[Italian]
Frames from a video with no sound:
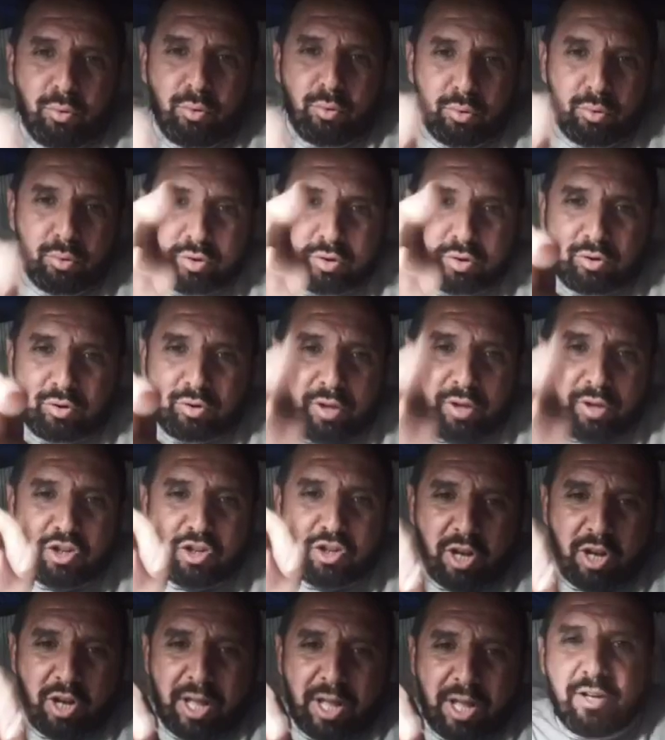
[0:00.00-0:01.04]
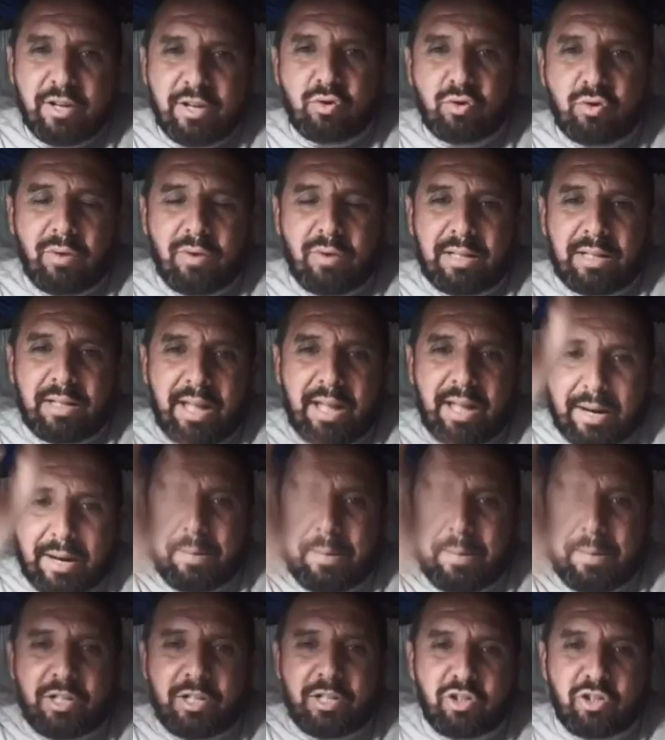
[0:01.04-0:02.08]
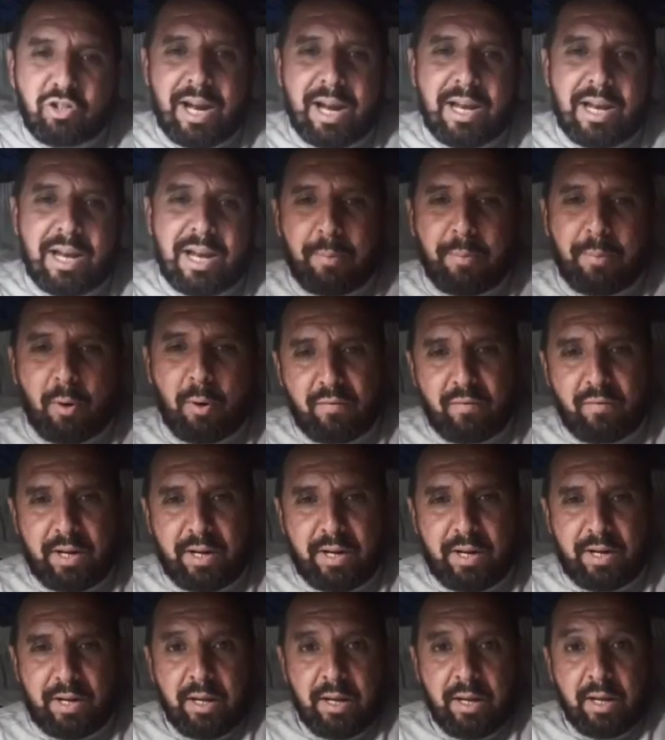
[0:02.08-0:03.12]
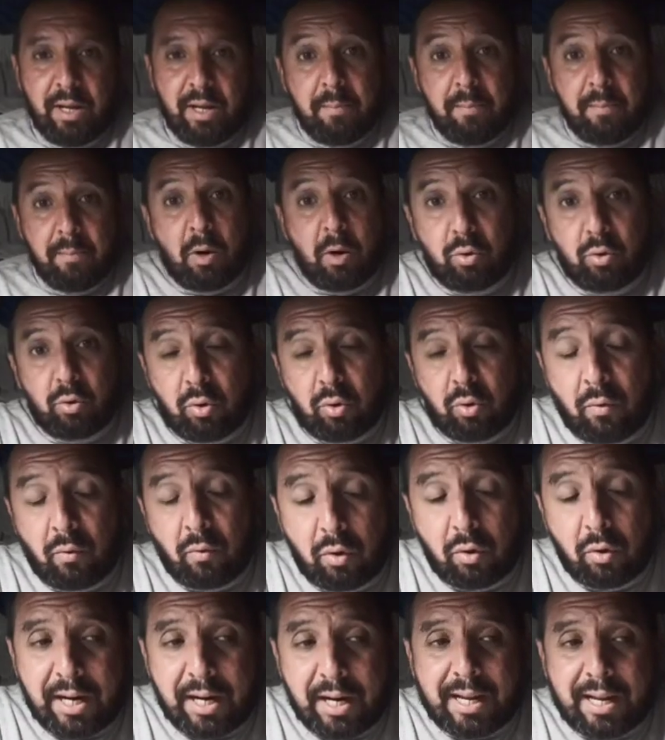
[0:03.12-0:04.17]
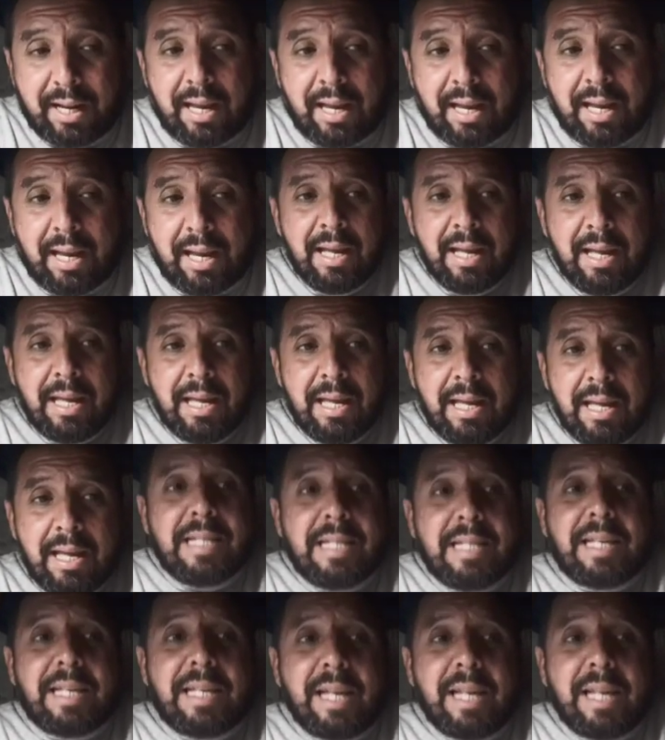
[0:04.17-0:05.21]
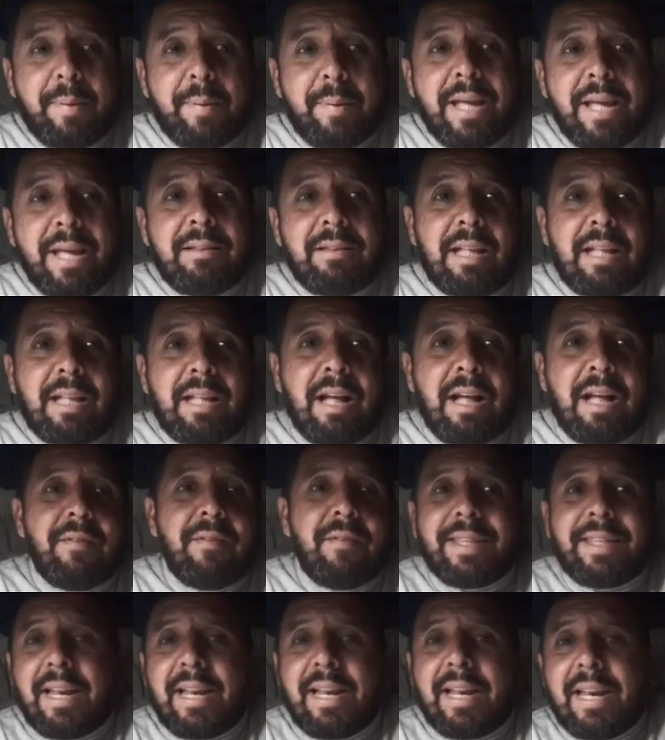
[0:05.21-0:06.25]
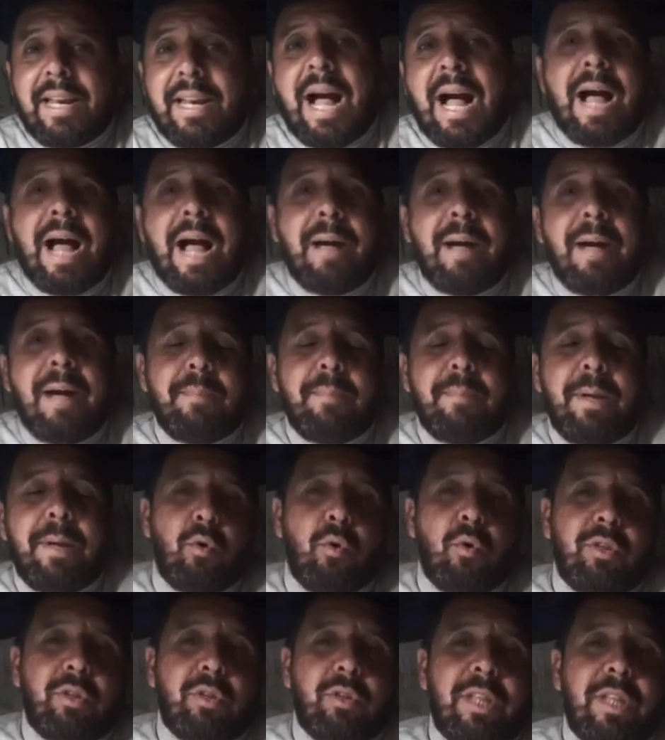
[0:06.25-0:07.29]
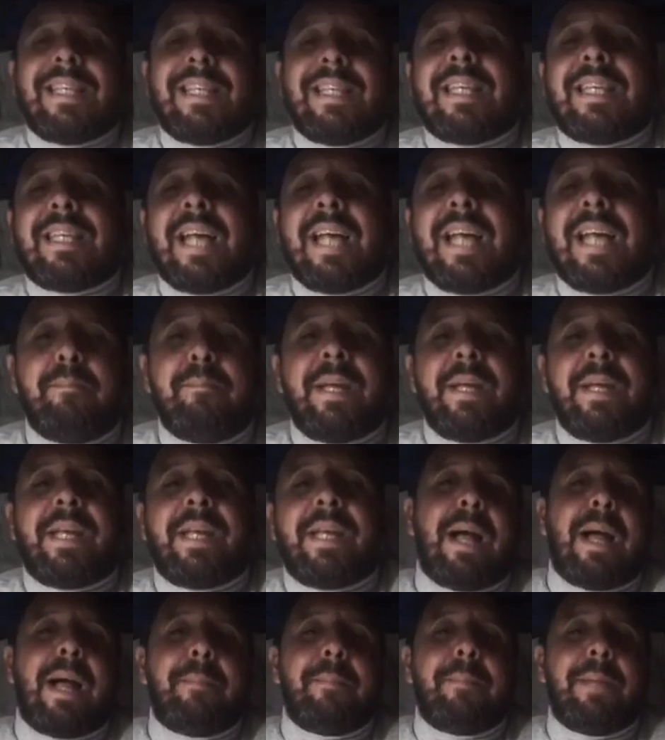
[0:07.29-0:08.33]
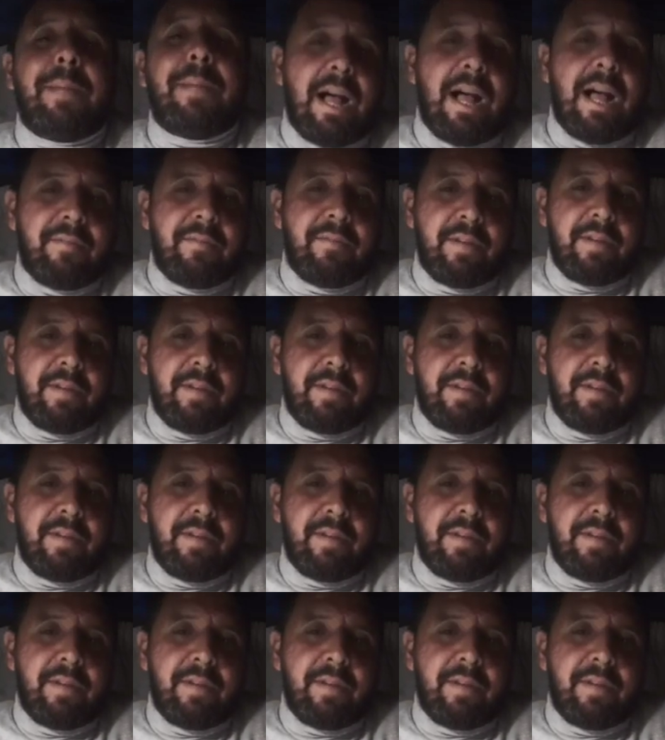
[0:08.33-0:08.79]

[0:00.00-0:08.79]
striscerai sulla terra, mangerai la polvere, ma questo non vuol dire che il serpente aveva delle gambe o delle zampe che camminava.